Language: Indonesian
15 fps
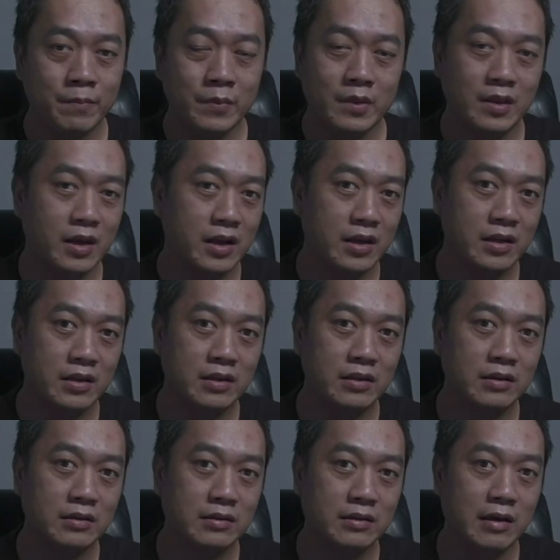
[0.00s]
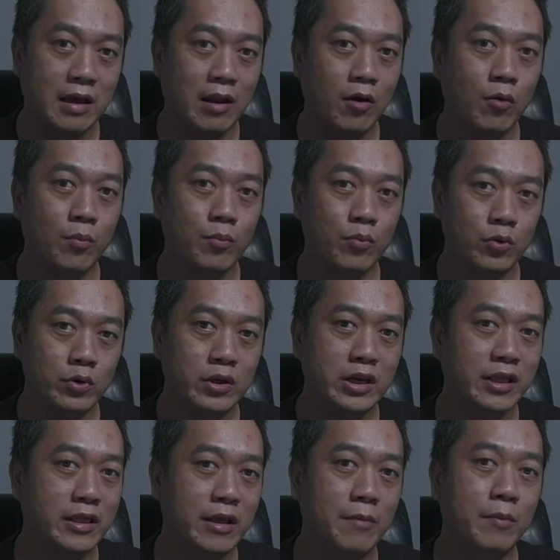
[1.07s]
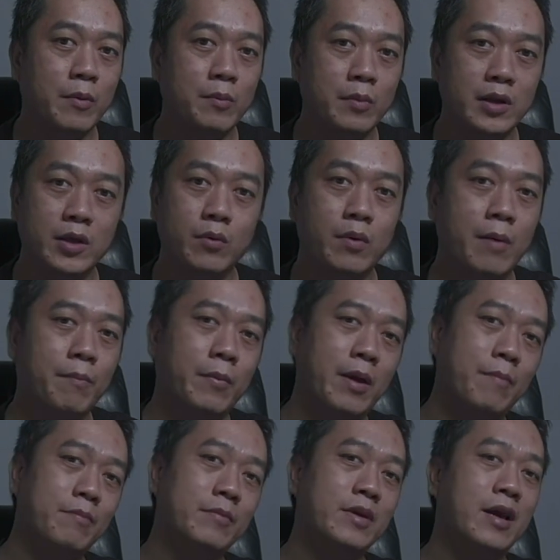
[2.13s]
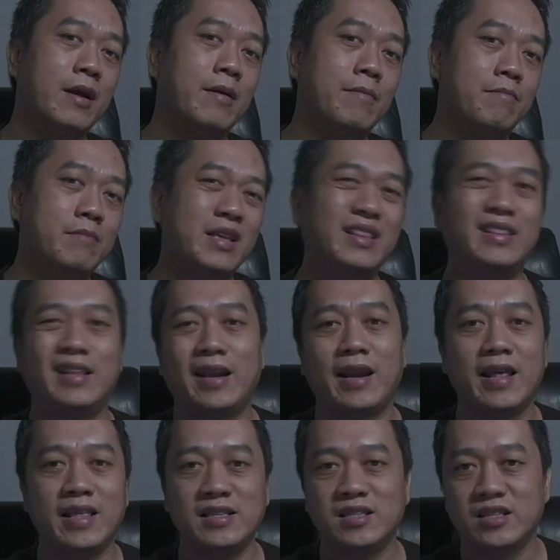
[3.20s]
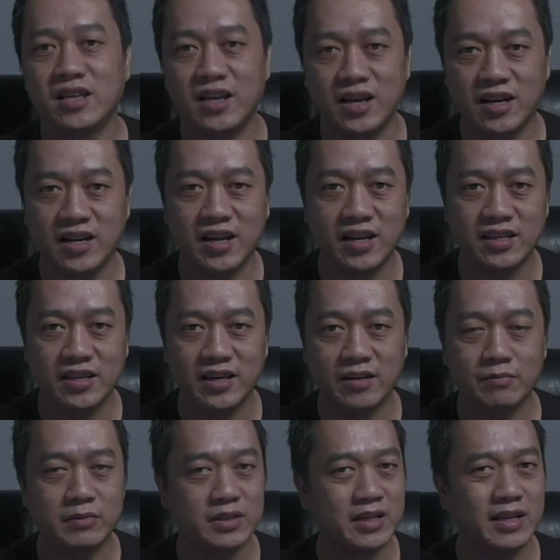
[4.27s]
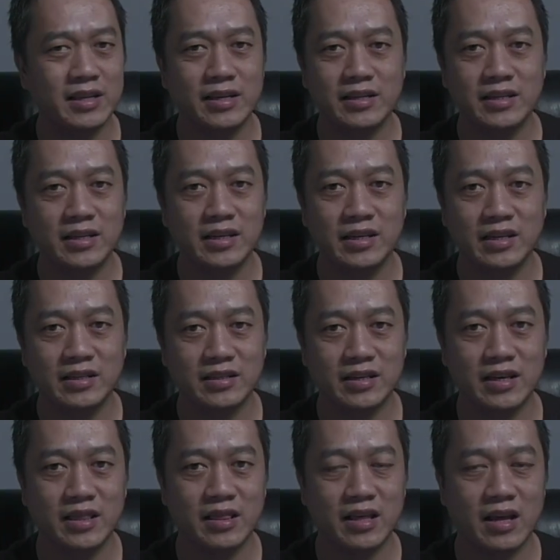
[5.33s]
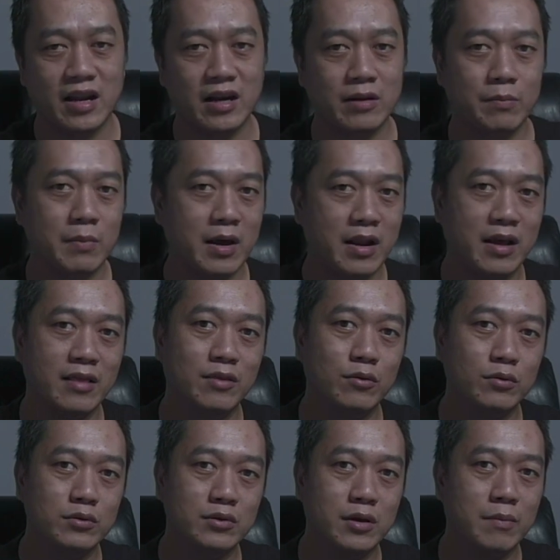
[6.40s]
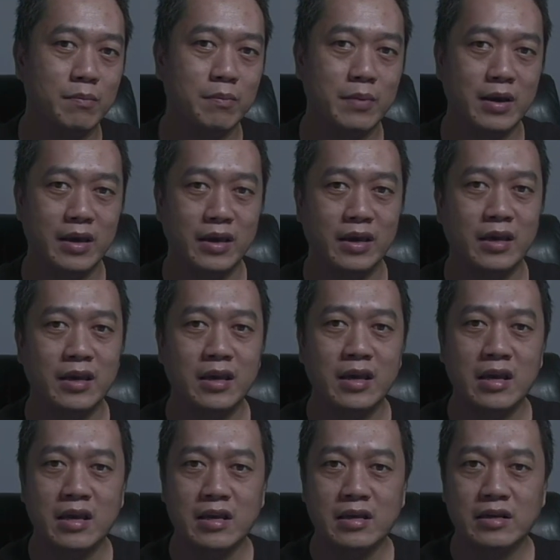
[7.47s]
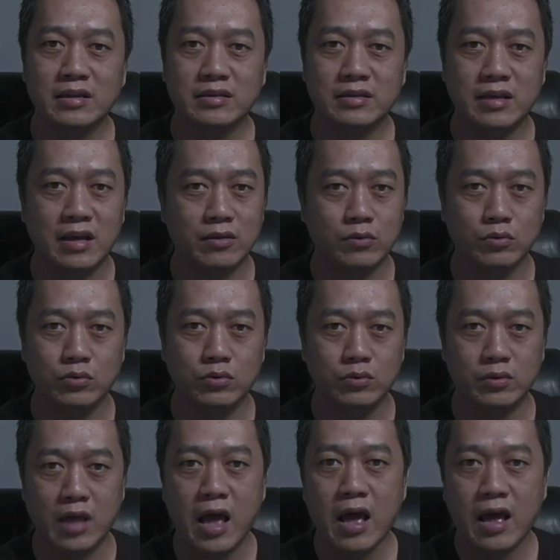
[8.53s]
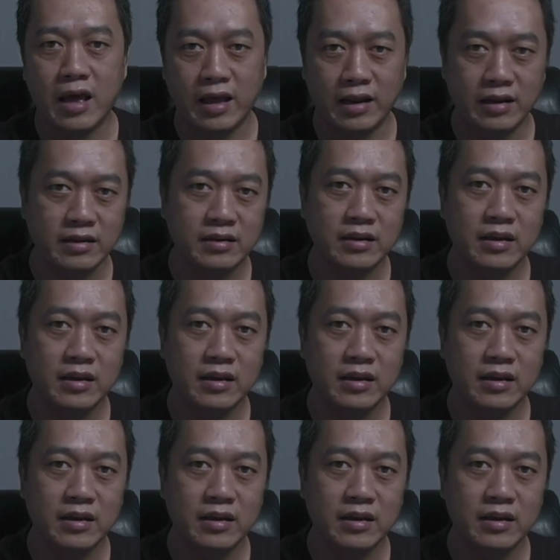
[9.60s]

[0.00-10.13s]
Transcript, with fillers: Dan kalaupun kita membeli webcam yang mid range harganya, misalnya di sekitar 500 sampai 1 jutaan,